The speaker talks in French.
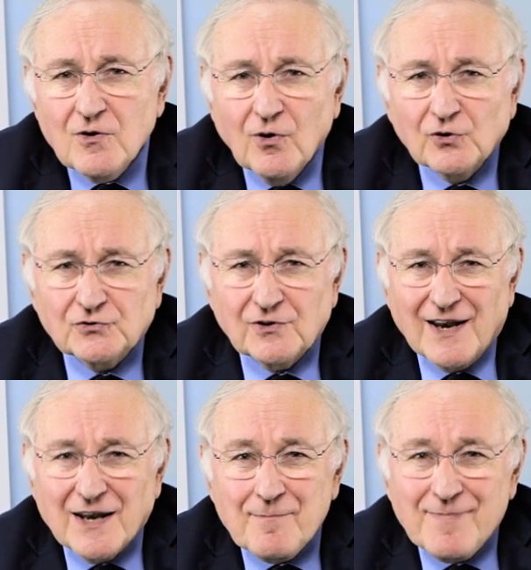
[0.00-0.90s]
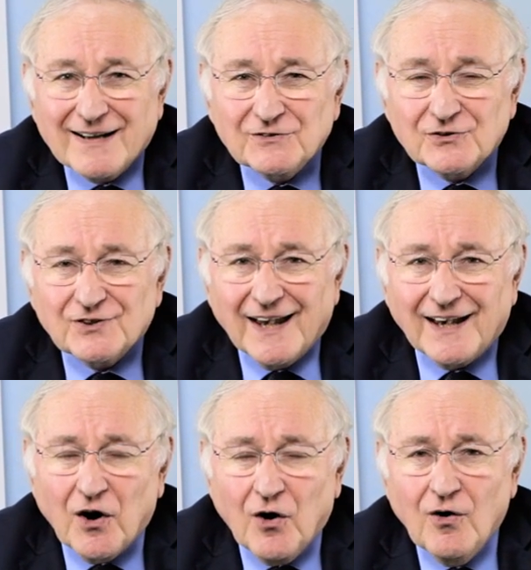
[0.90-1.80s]
ont un impact très
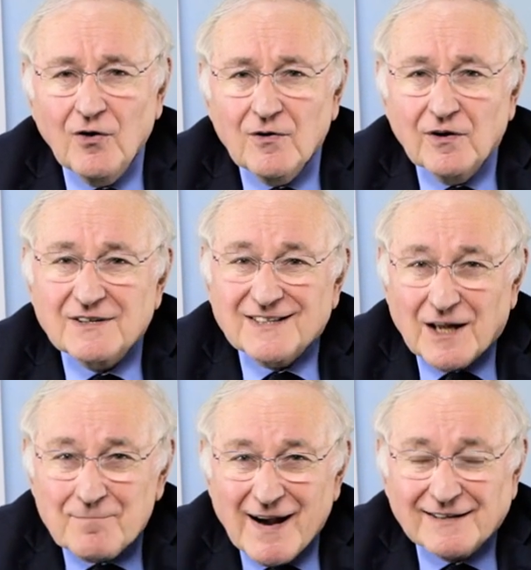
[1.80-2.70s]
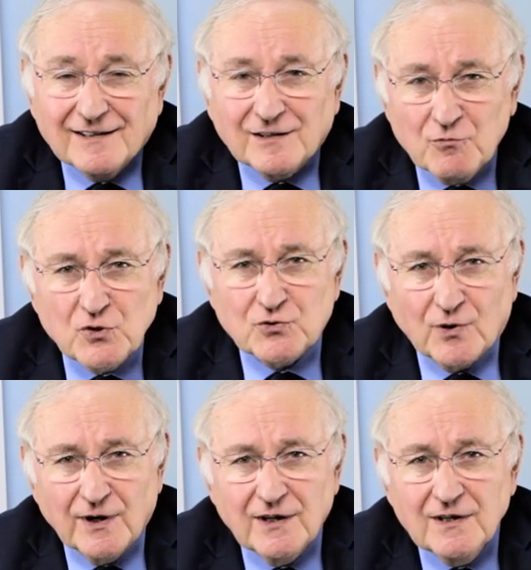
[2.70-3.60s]
grand, et cet impact a été
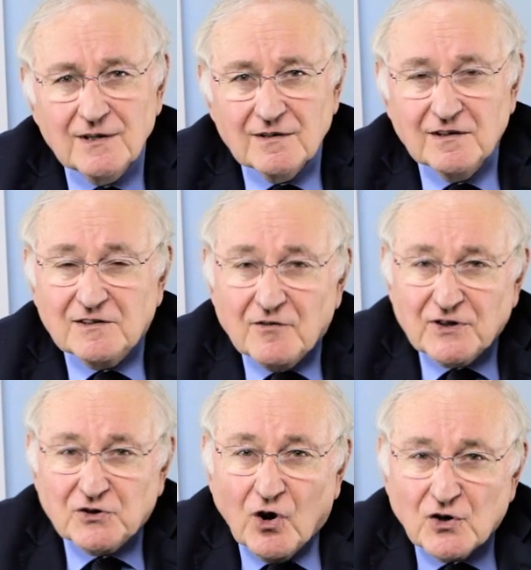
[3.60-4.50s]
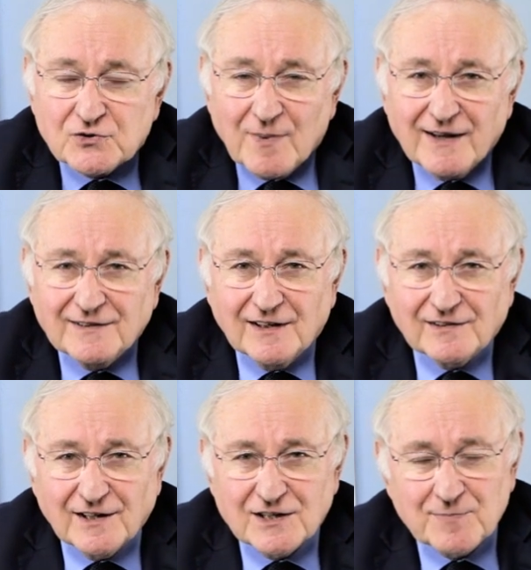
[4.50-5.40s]
mesuré, et David Grossman, qui est
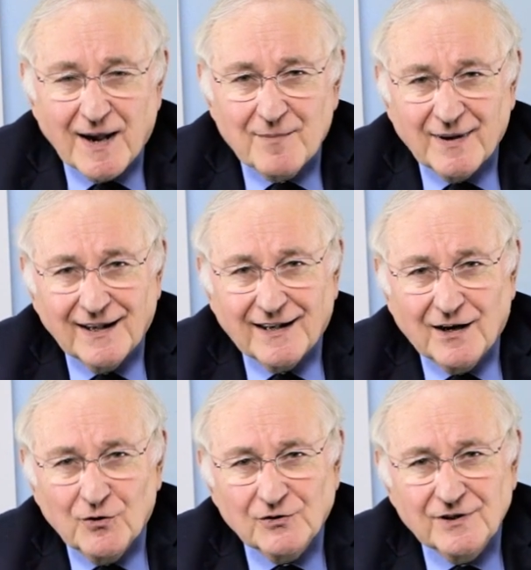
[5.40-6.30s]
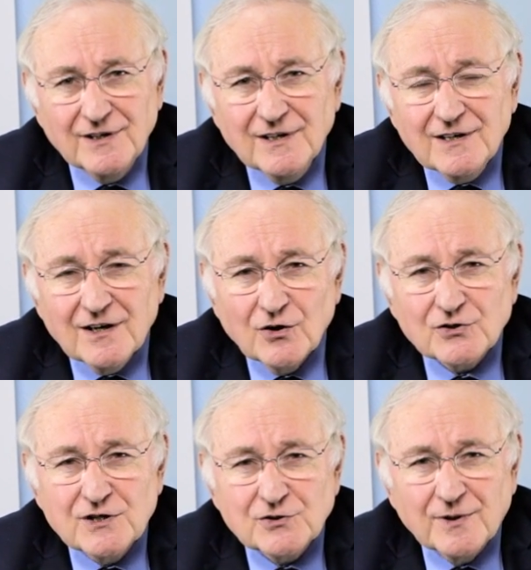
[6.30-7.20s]
un expert américain, le dit,
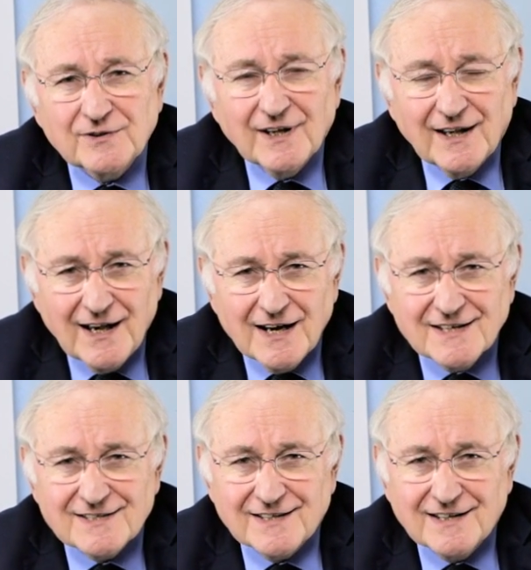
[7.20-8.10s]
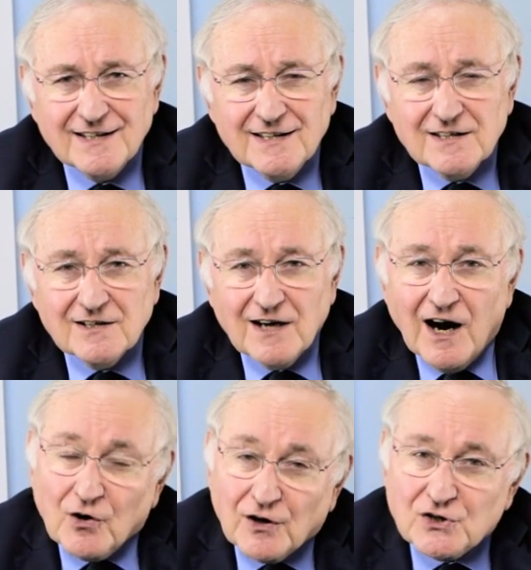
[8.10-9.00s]
lorsqu'ils ont été réalisés à
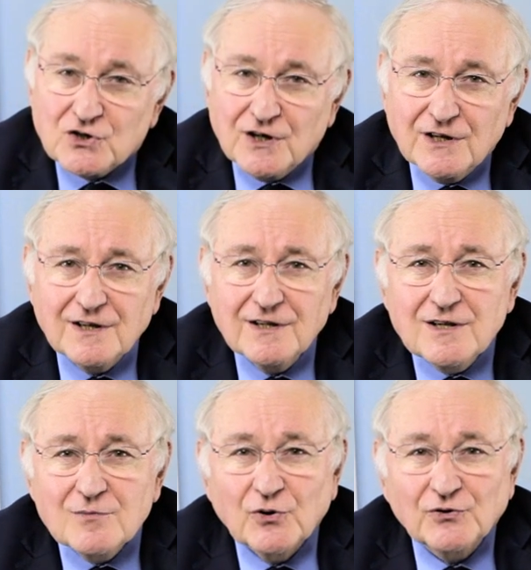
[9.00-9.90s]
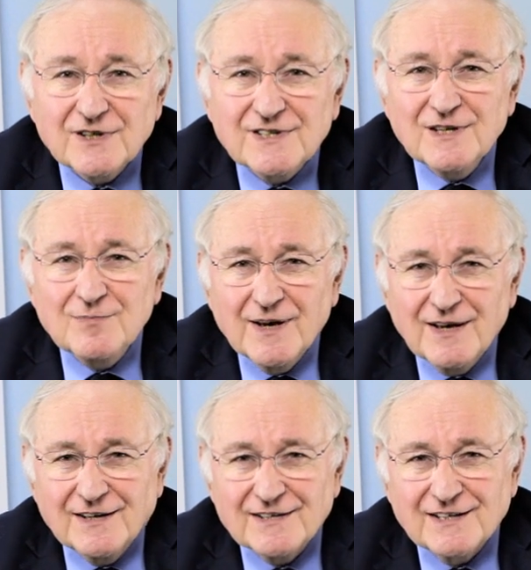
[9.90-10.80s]
l'origine pour désinhiber le
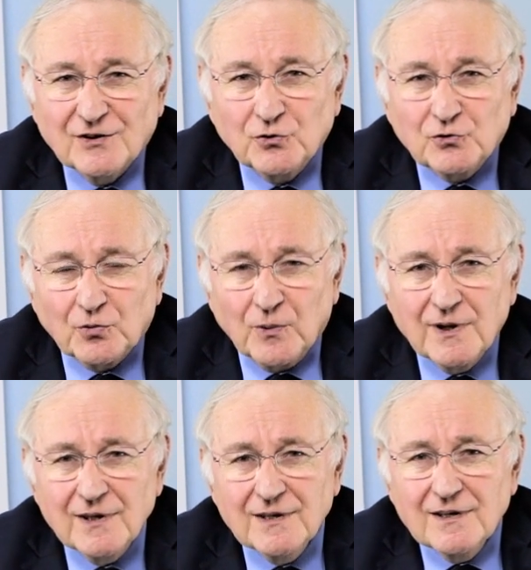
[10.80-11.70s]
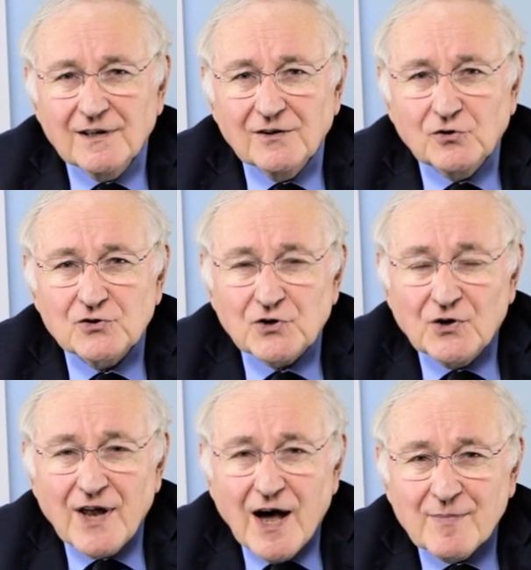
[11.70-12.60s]
désir de tuer de
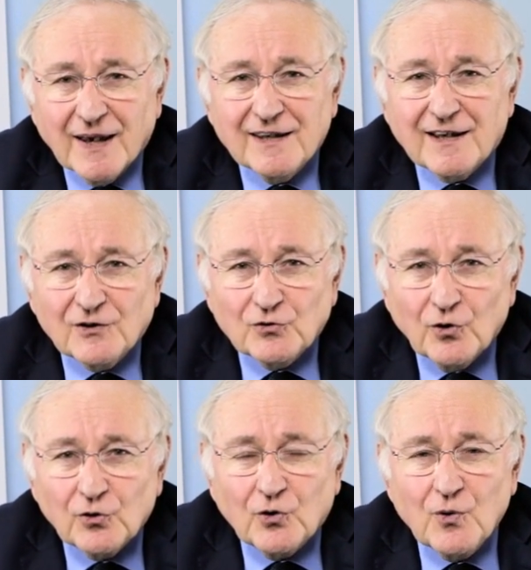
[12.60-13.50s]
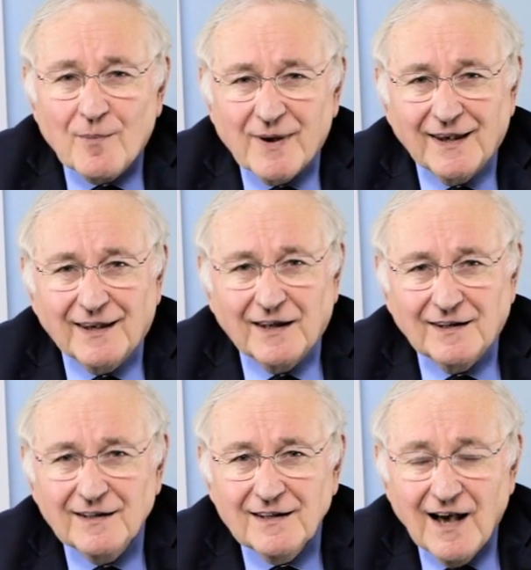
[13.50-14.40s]
soldats américains, de recrues américaines,
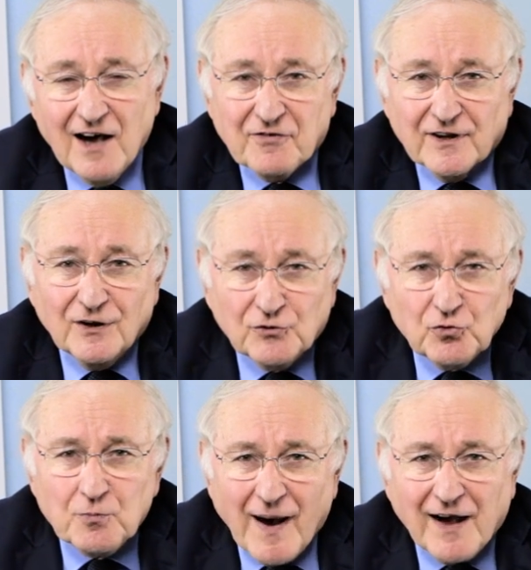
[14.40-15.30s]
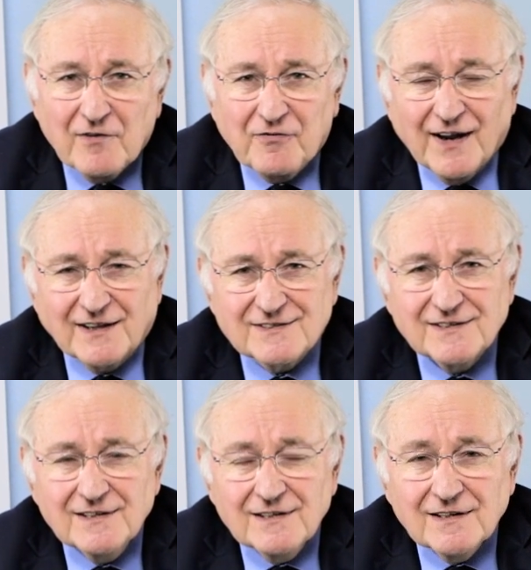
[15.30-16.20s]
afin qu'ils tuent par réflexe.
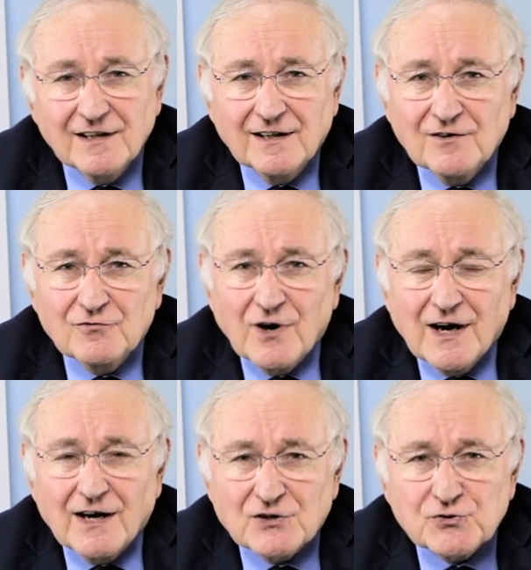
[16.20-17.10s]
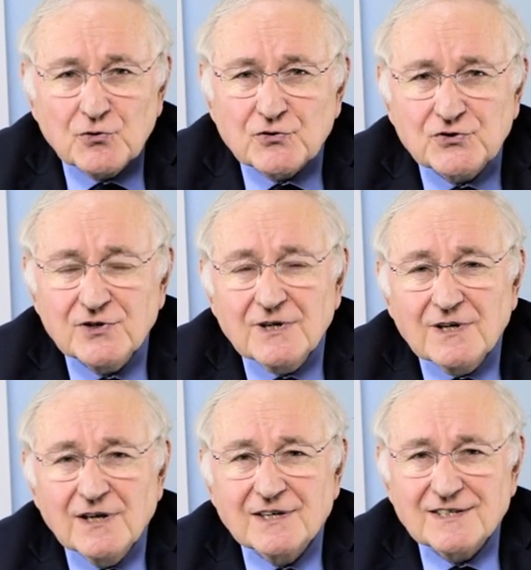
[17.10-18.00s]
Et voilà la source.
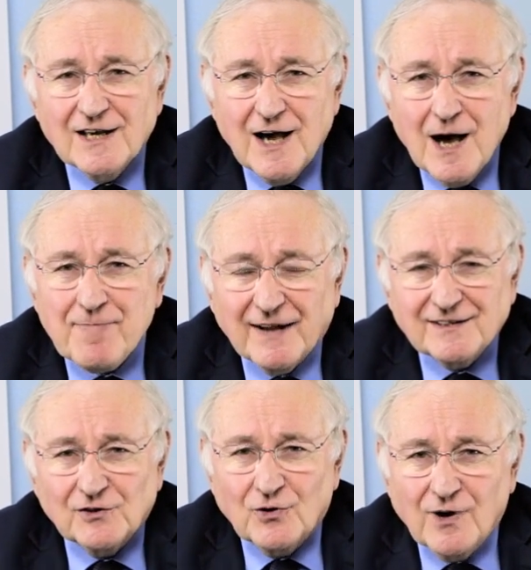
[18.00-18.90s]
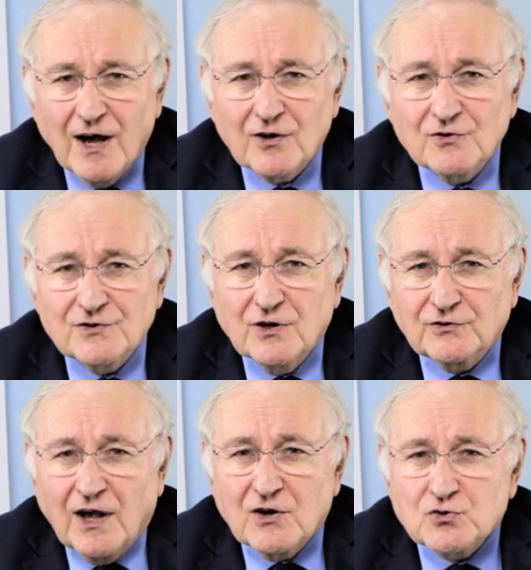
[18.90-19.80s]
Et c'est à partir de là que
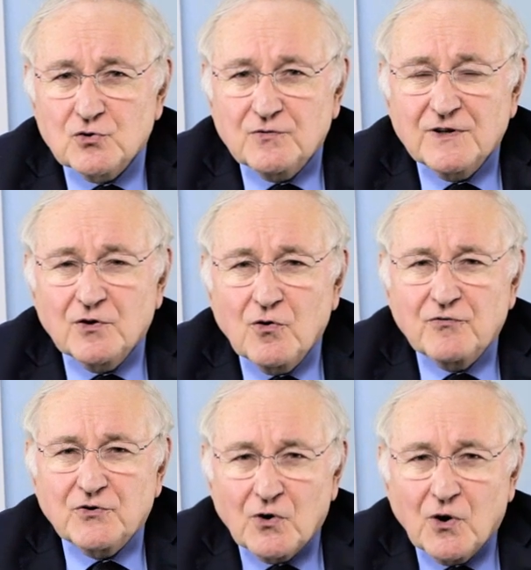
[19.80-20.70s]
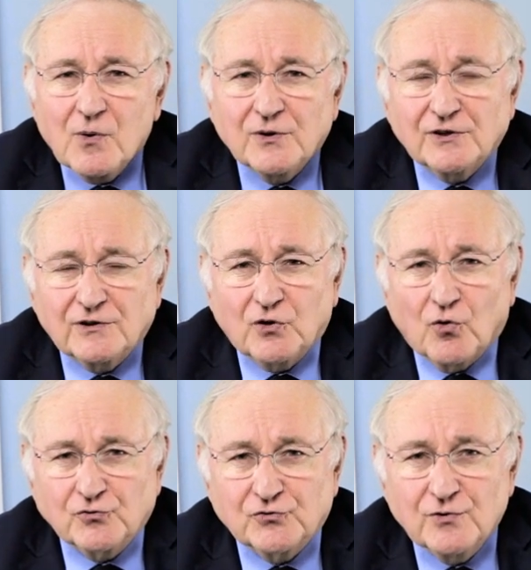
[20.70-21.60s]
c'était un jeu vidéo violent, a été
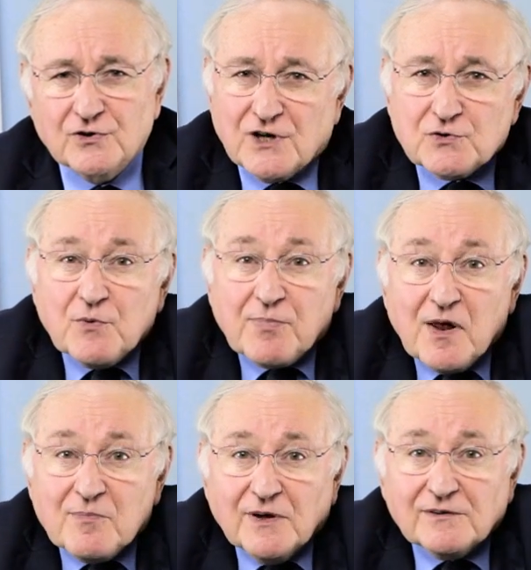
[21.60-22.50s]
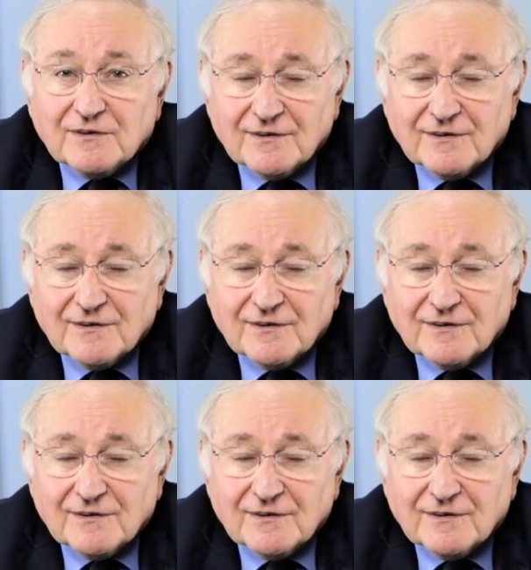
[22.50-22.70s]
conçu, et ça, je peux pas l'admettre.